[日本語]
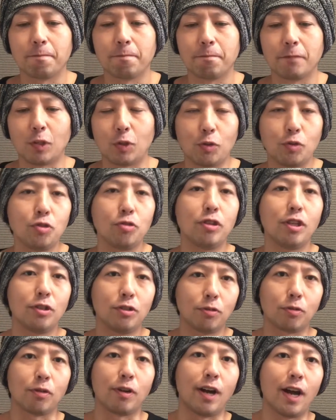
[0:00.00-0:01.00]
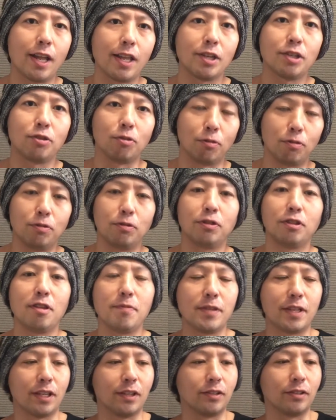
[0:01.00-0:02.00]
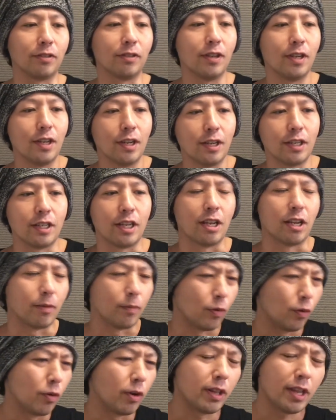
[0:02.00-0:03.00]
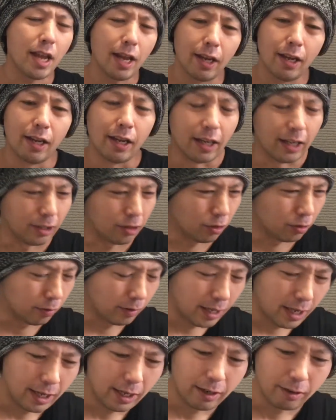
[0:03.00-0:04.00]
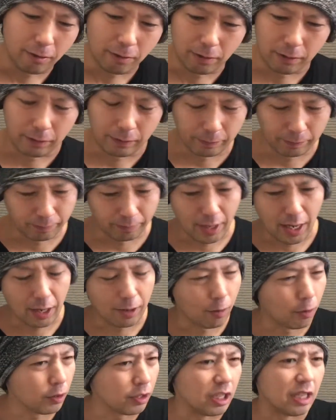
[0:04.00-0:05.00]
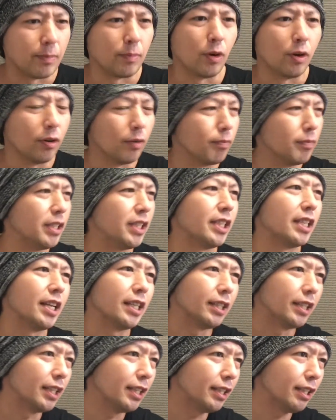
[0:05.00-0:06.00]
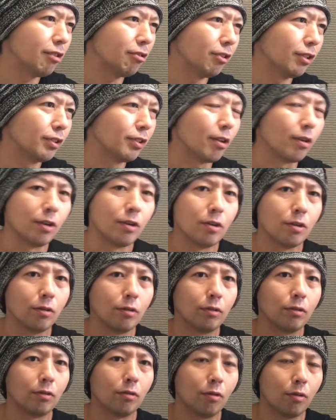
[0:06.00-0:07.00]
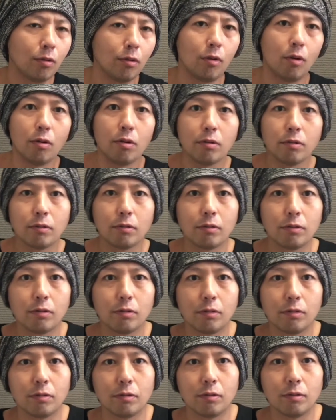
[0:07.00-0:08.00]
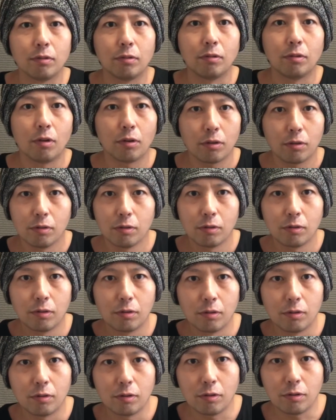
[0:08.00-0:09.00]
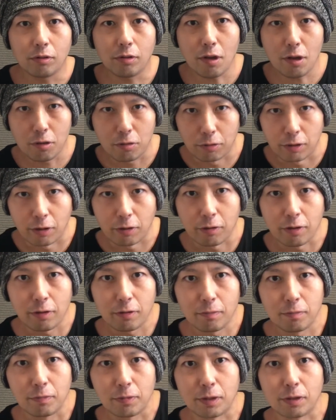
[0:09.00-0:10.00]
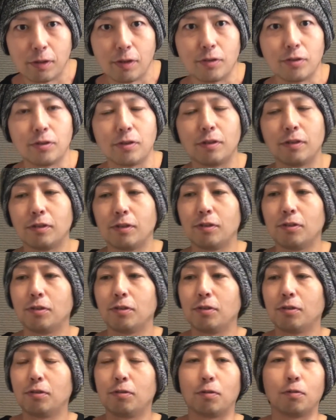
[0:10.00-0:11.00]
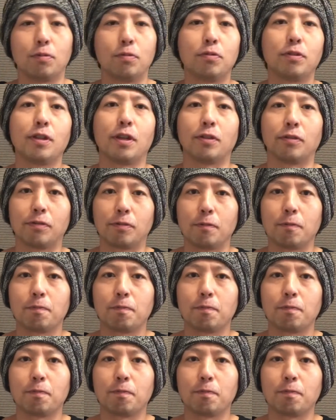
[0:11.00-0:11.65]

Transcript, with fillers: 途中でちょっと話を振ってみたんですよ。いやいや、もうこれね、ちょっとねこう、まあ、本人も見てないって言ってるんですねあれあれ K 君だよねみたいな感じでちょっと振ったんですよ